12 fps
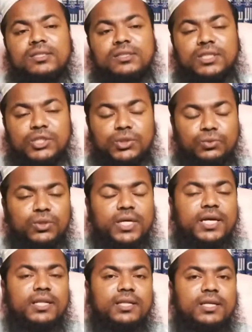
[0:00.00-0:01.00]
যে
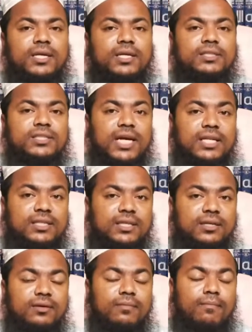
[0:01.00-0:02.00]
সুজ্ঞান দ্বারা জাতি
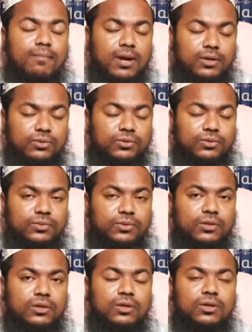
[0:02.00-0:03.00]
মানুষ
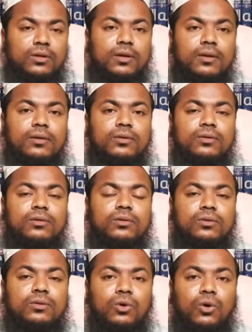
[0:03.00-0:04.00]

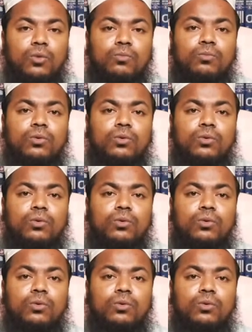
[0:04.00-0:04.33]
ধর্ম